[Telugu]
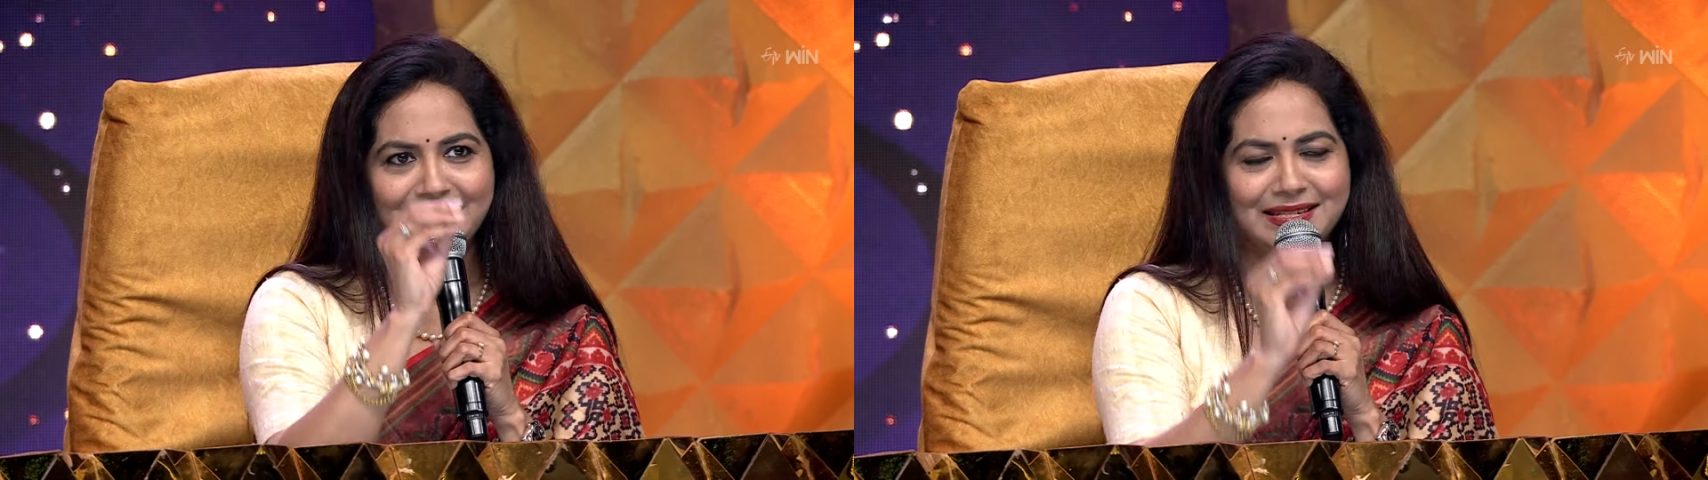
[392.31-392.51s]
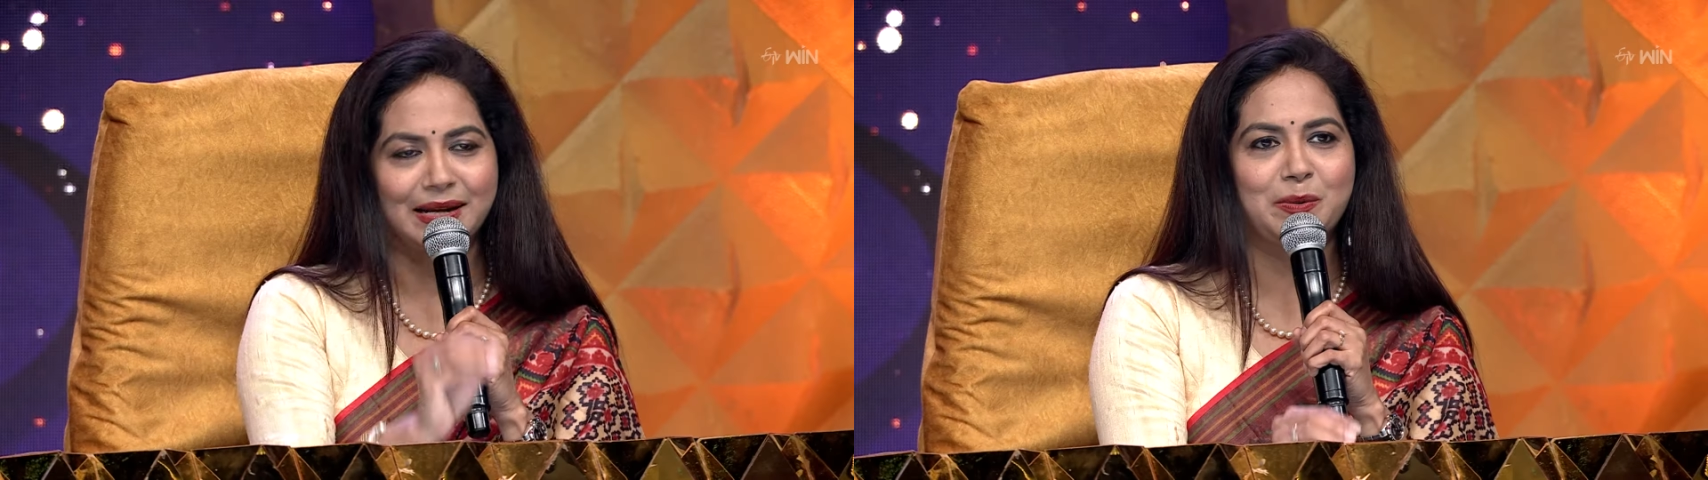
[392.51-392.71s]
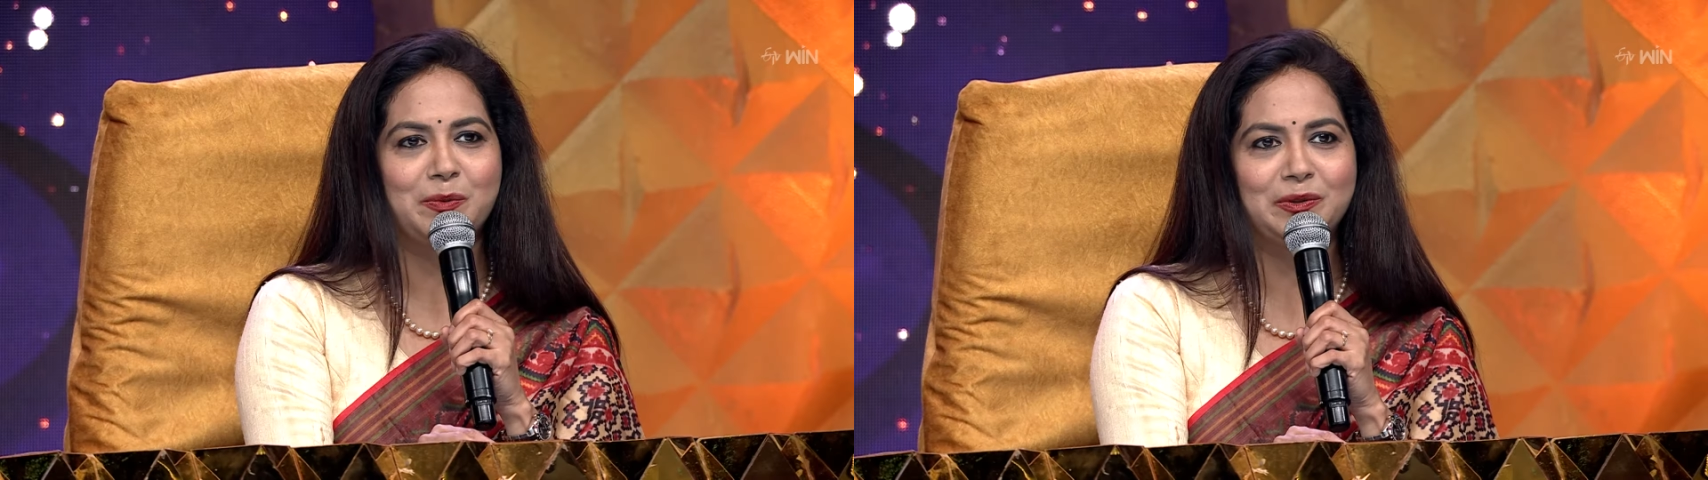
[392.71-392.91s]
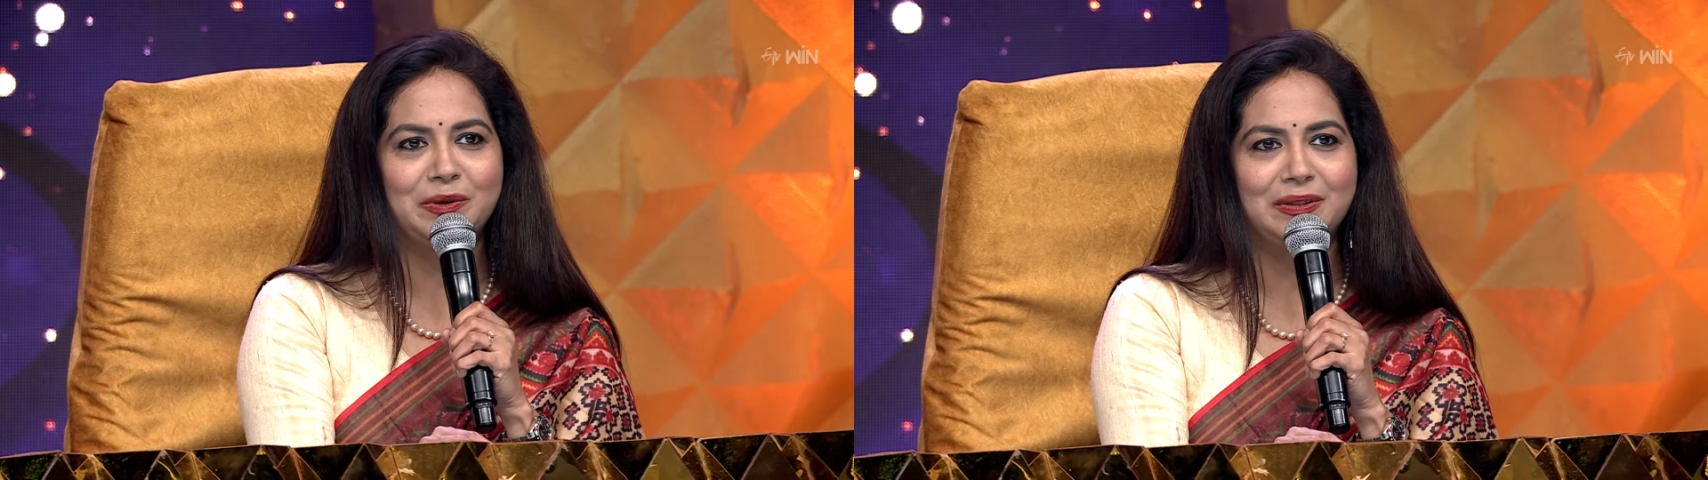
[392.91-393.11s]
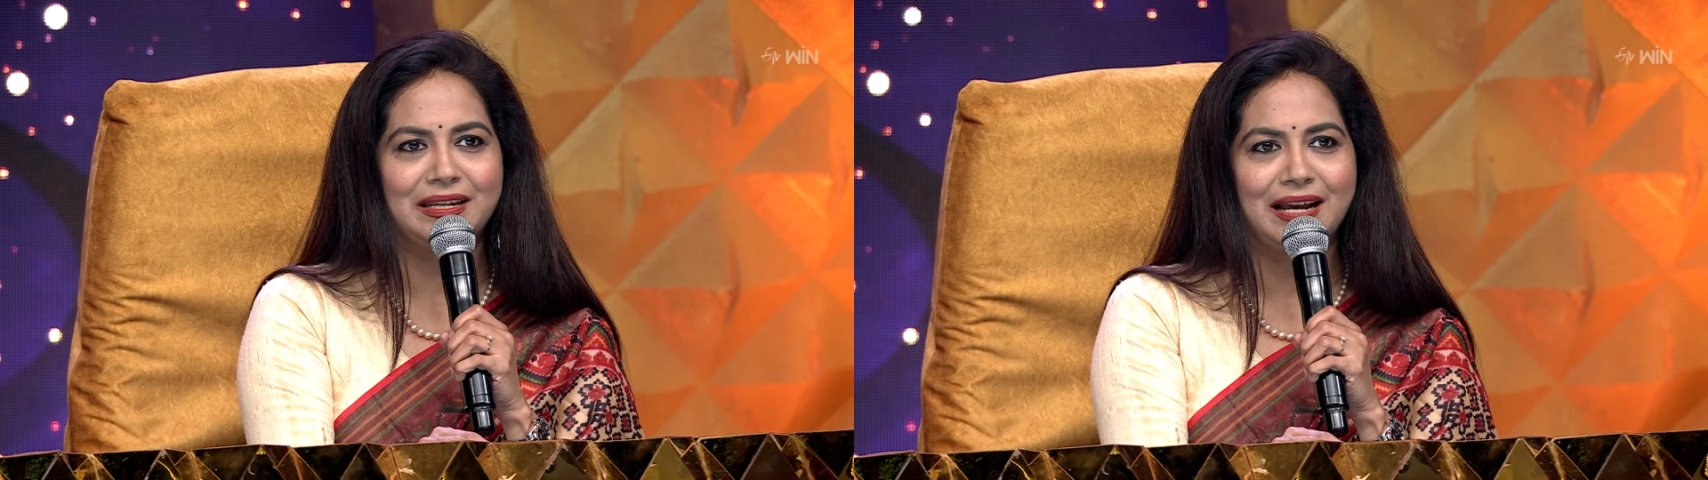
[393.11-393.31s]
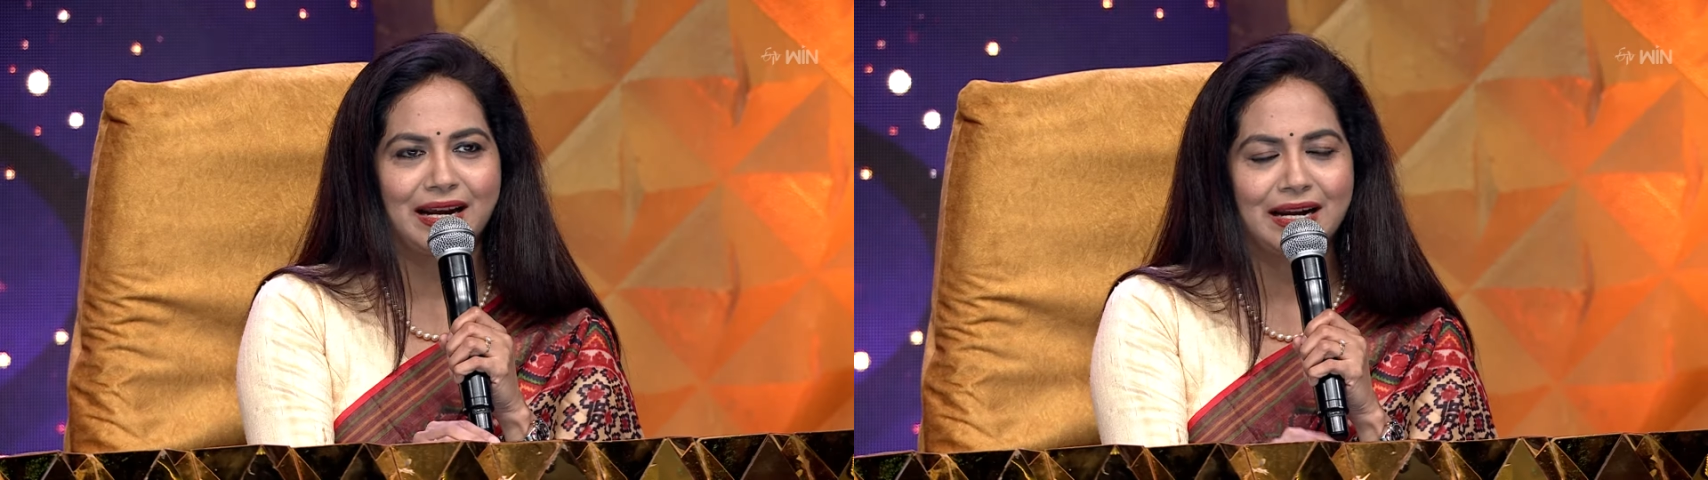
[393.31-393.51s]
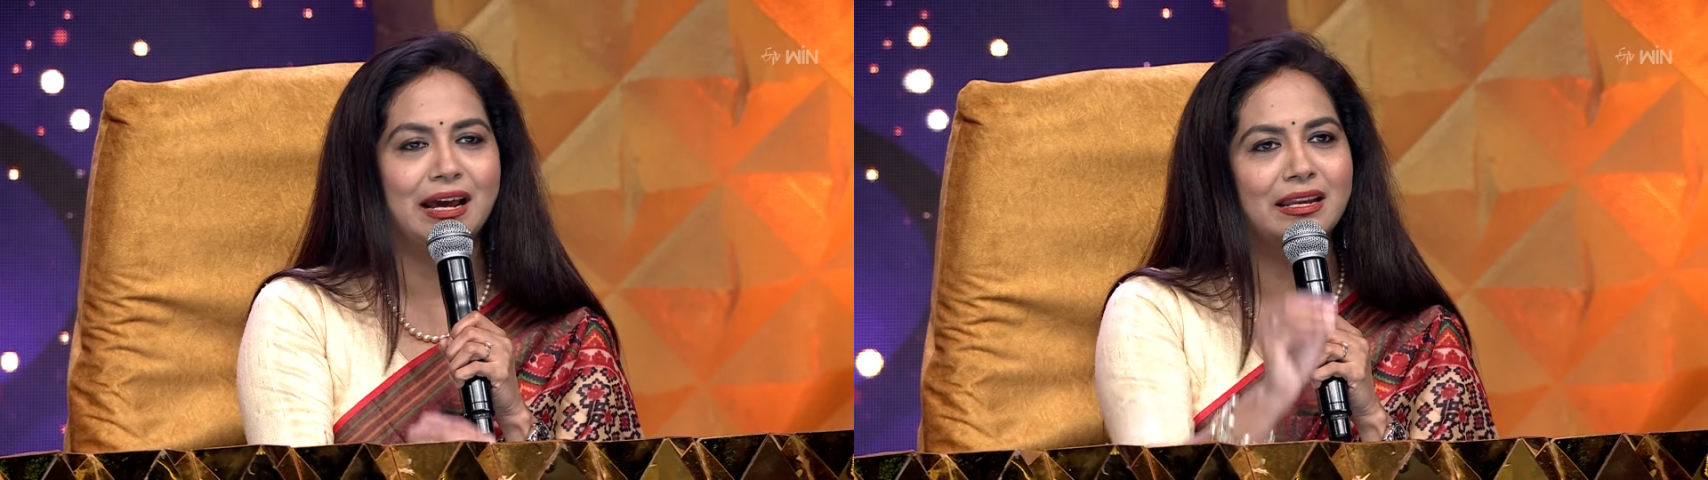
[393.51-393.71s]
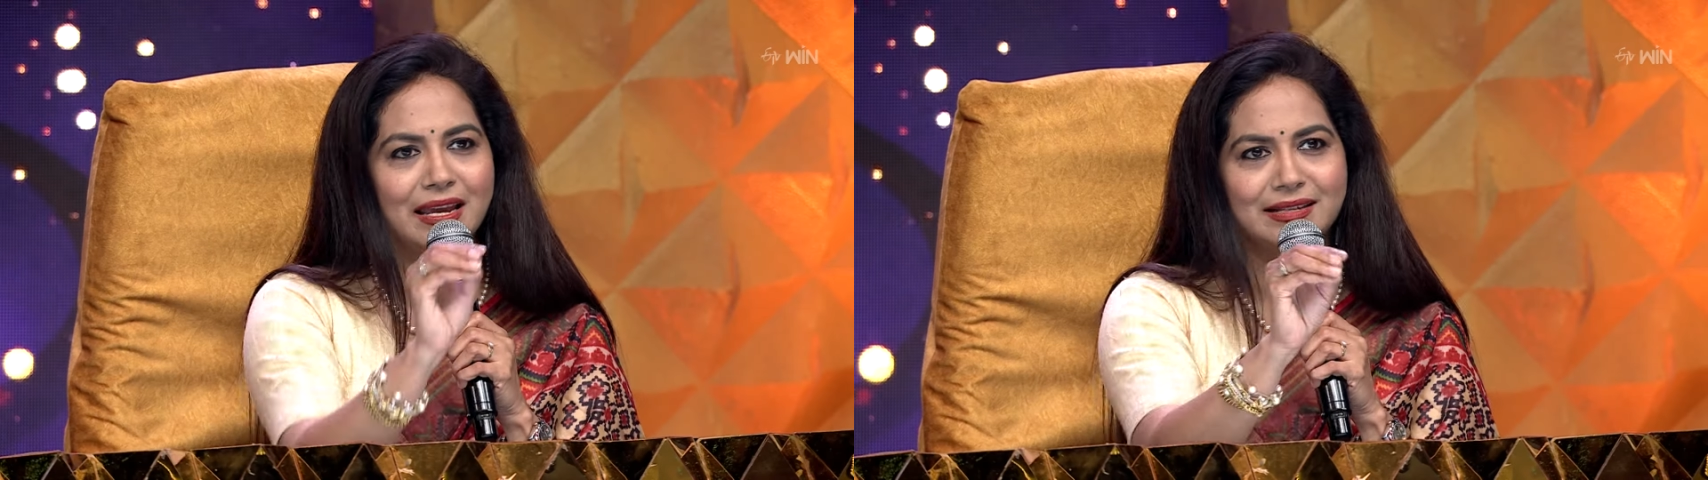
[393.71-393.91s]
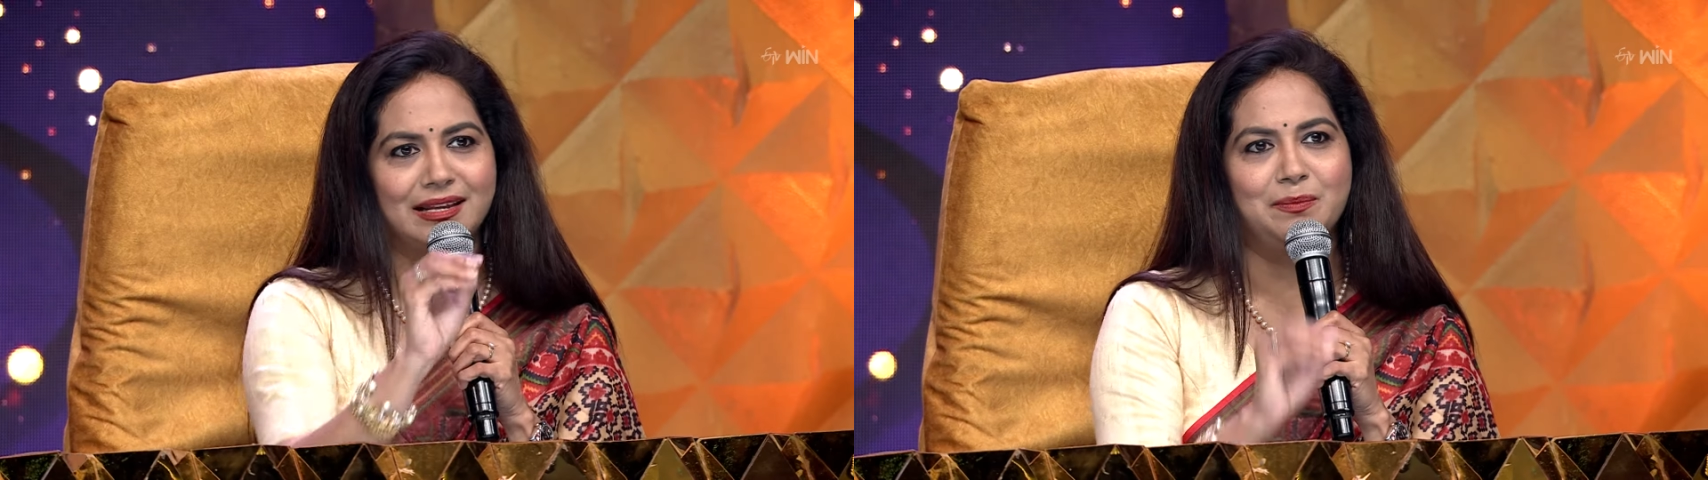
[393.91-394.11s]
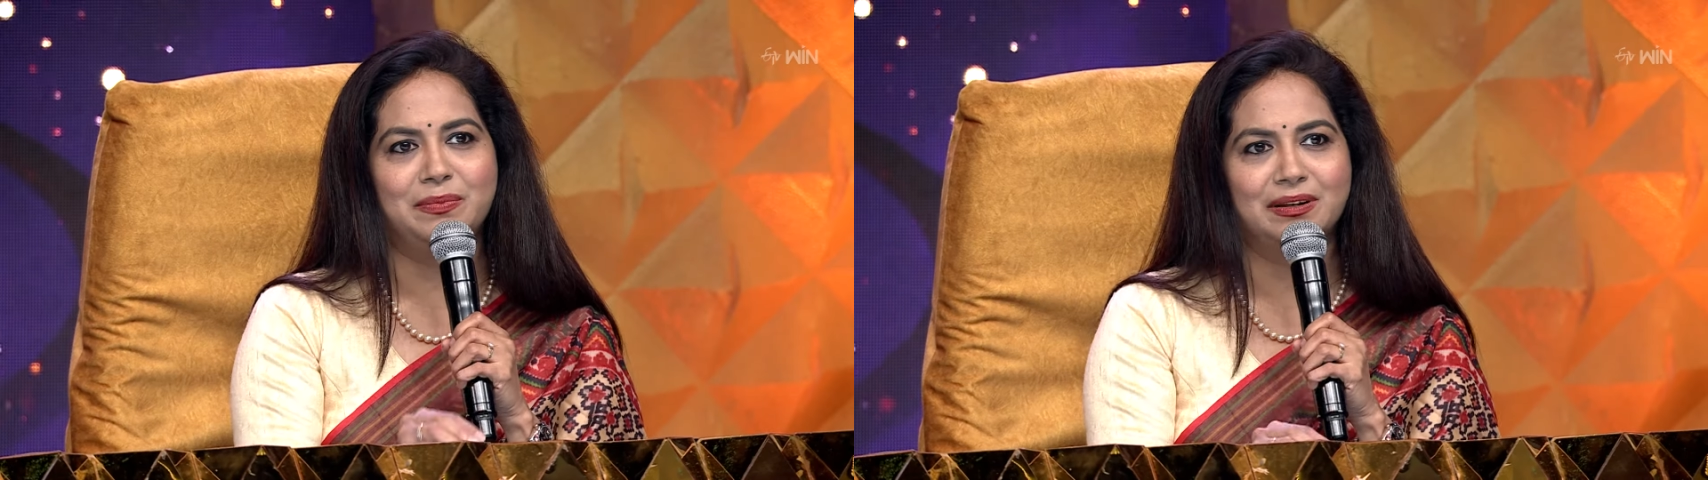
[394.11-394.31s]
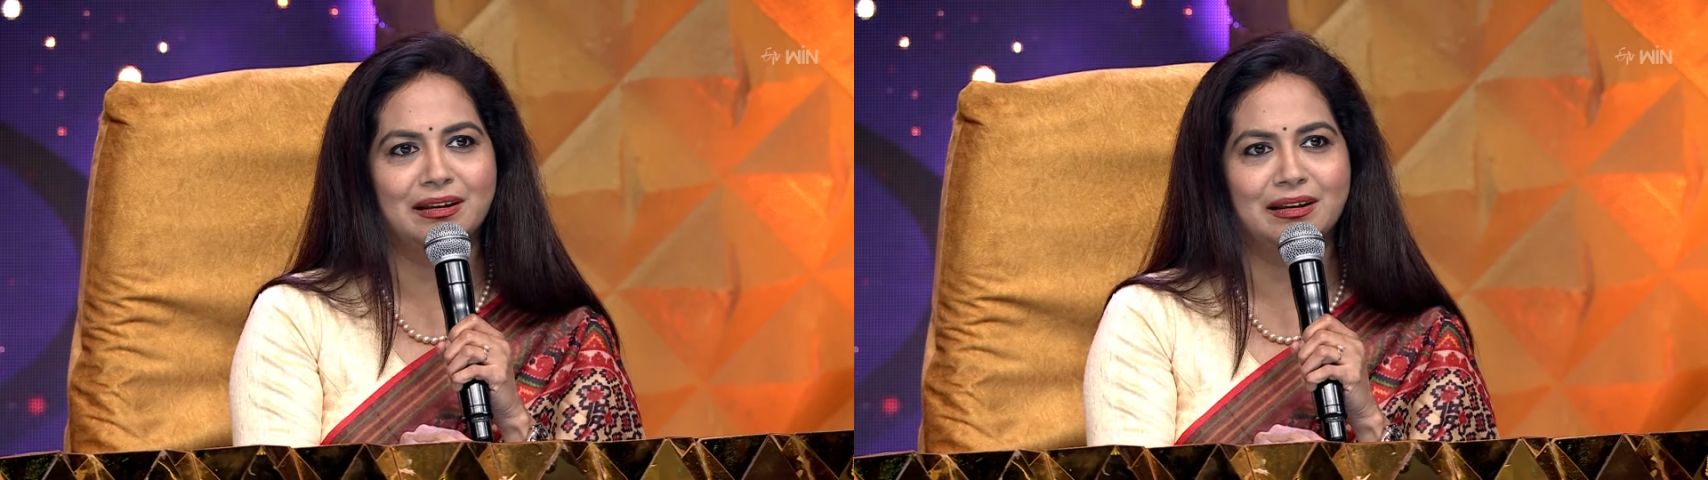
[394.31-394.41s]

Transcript: అది జరగబోతోంది అనటానికి ఎగ్జాంపుల్